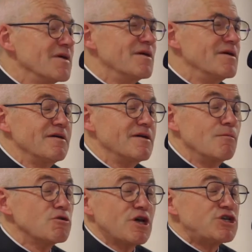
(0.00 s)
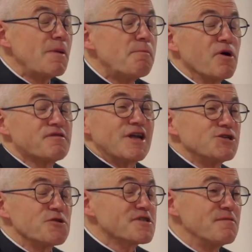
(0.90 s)
et, moi, j'ai jamais pensé la
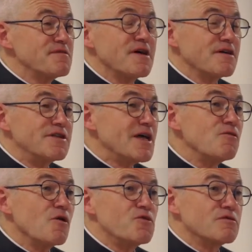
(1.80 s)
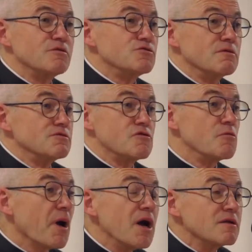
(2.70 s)
chose comme ça, évidemment, parce que je, suis
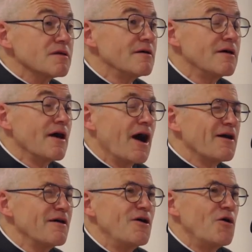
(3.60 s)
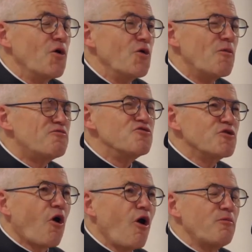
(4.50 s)
prêtre. Hein. Le, plus grand